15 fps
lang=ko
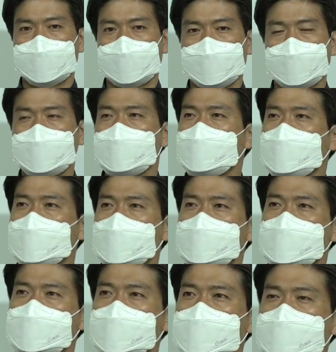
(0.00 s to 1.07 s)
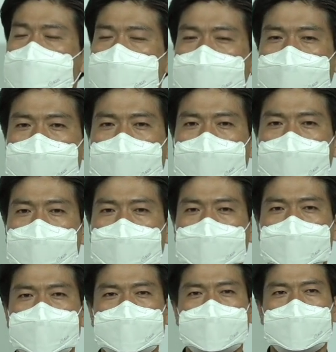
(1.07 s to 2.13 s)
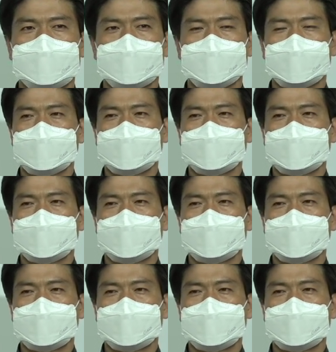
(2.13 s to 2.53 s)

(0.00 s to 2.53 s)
하나님의 말씀을 지켜야 하나님을 잘 믿어야